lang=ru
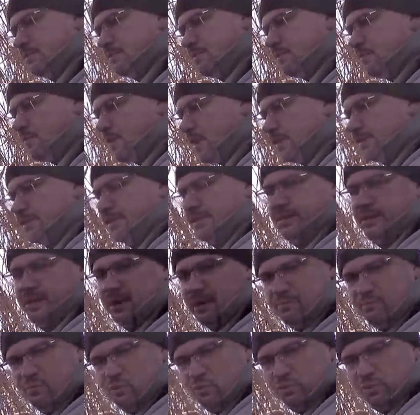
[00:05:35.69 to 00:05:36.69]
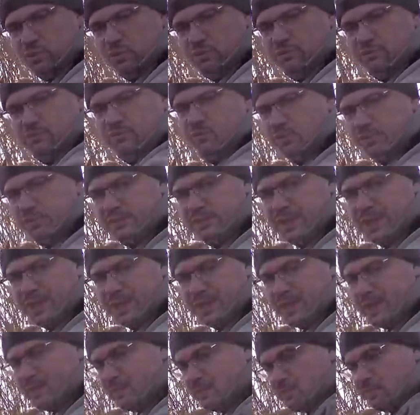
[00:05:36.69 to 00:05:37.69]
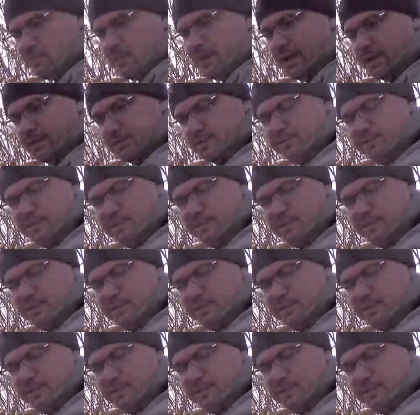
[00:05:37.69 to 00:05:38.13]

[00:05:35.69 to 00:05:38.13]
Бывает они работают вот так, а бывает